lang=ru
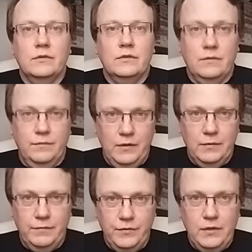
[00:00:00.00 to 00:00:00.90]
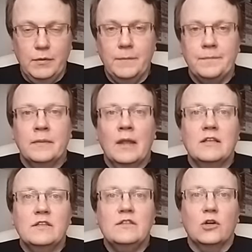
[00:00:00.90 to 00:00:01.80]
в фильме
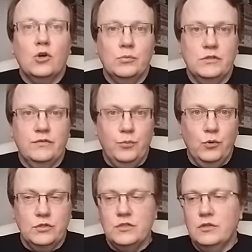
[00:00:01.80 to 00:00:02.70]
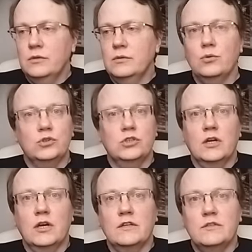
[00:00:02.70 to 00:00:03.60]
«Незнакомцы в поезде», тоже
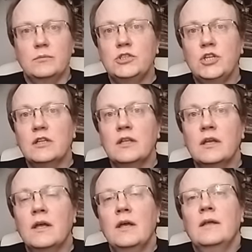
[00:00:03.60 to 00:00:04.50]
какая замечательная